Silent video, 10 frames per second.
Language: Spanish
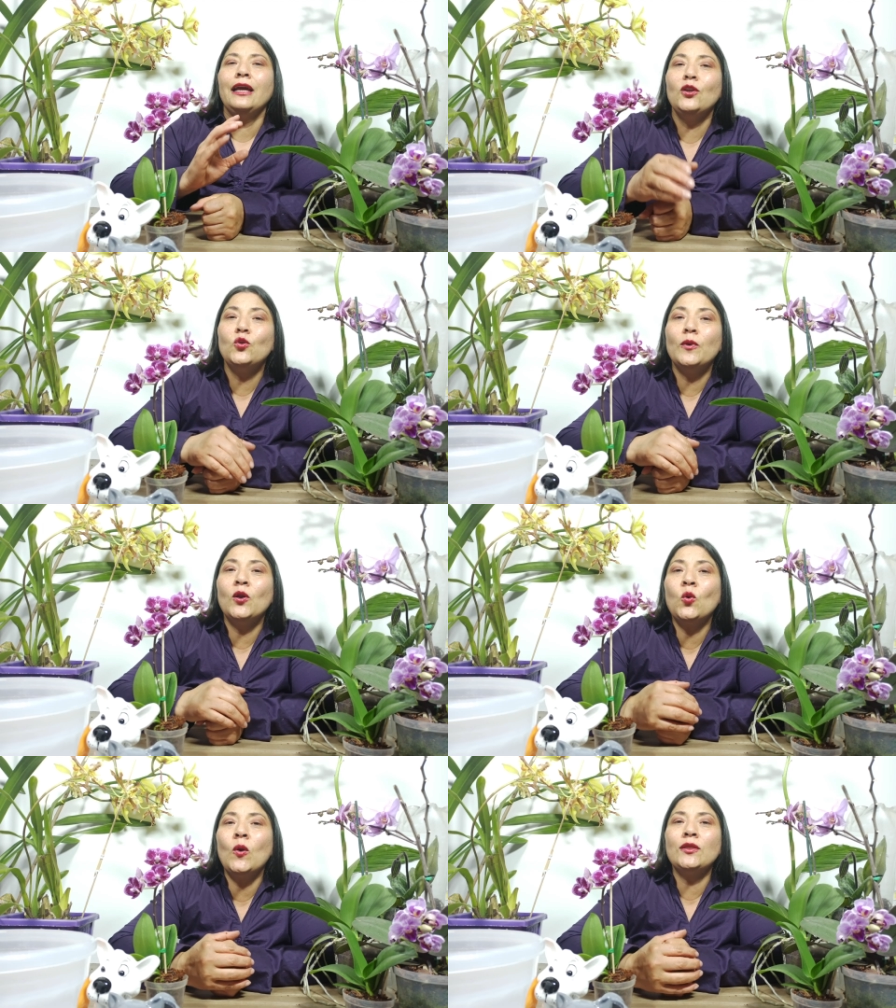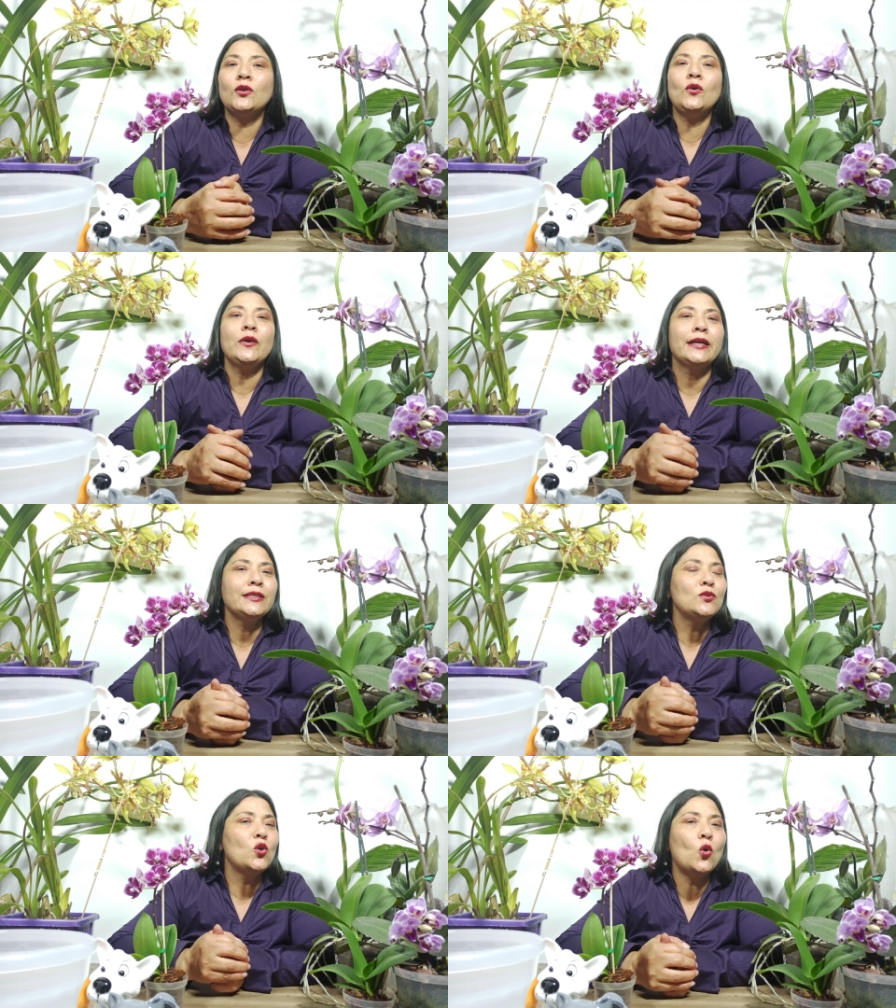El número cuatro
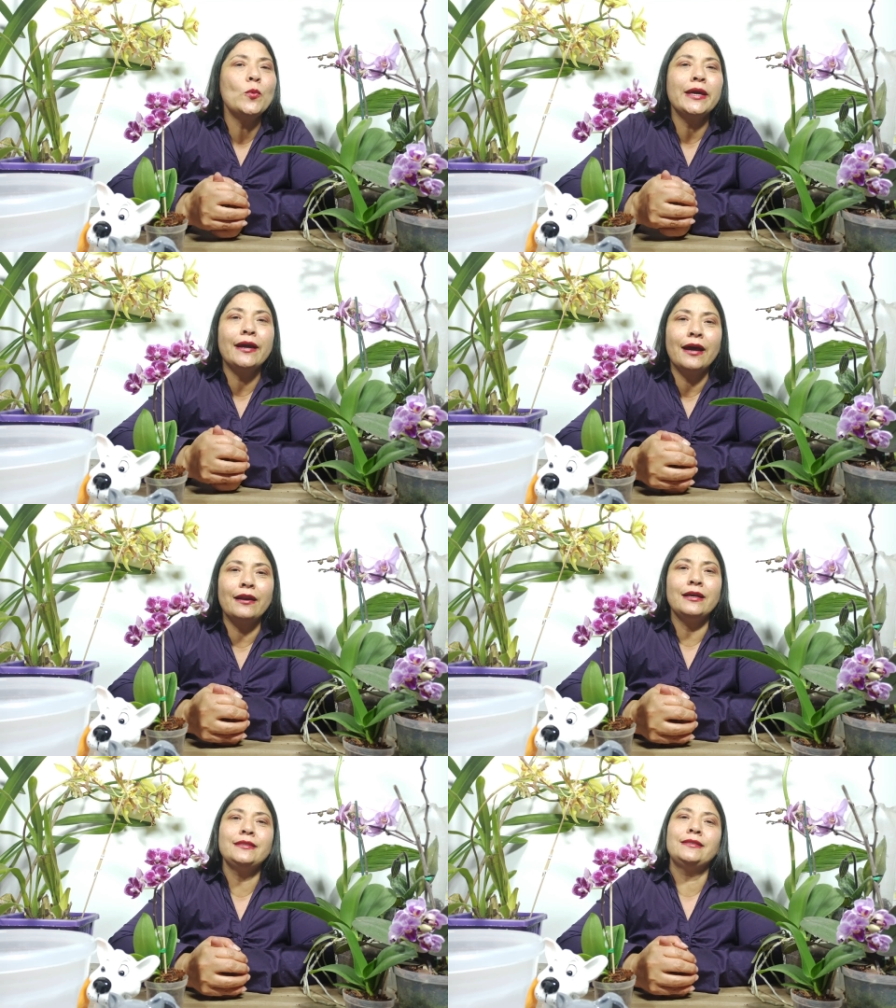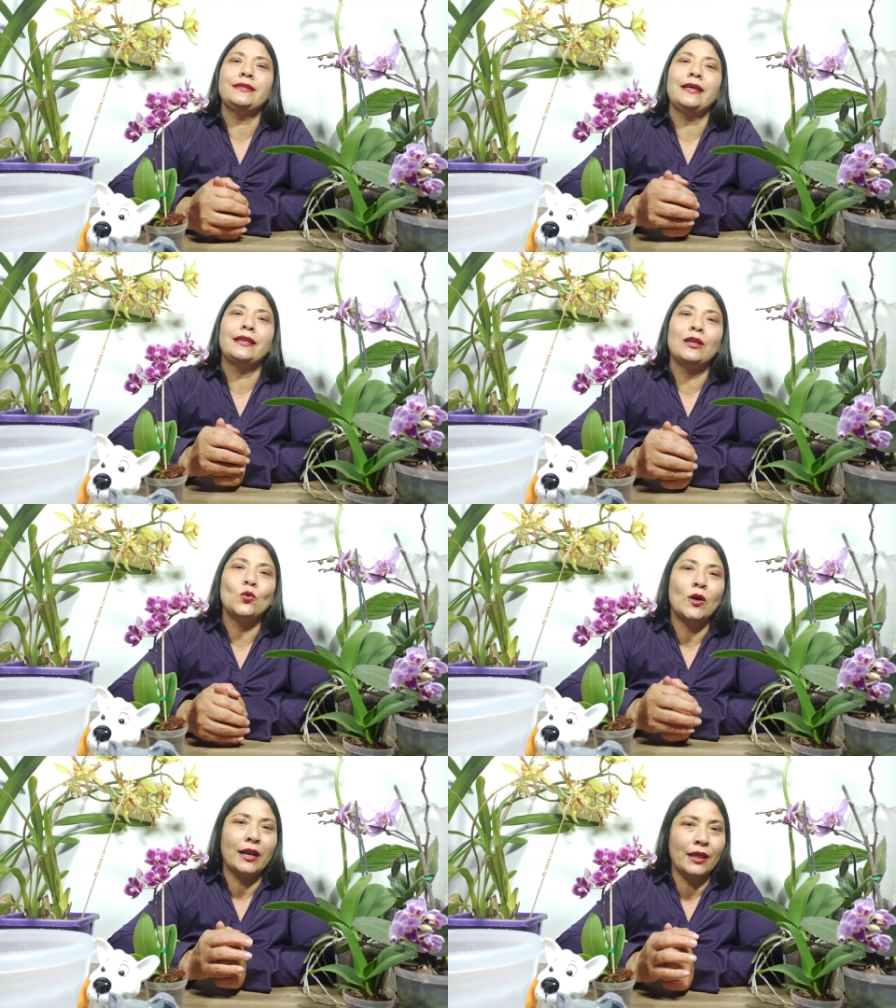es no ubicarlas en el
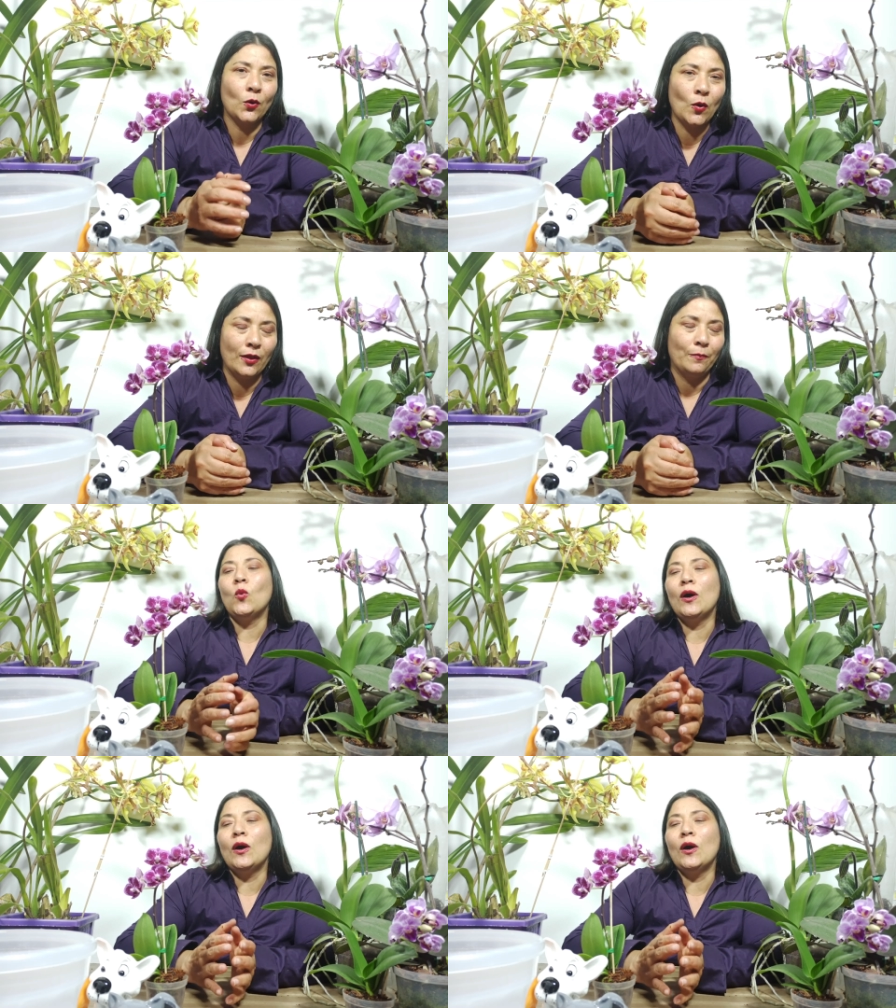lugar adecuado.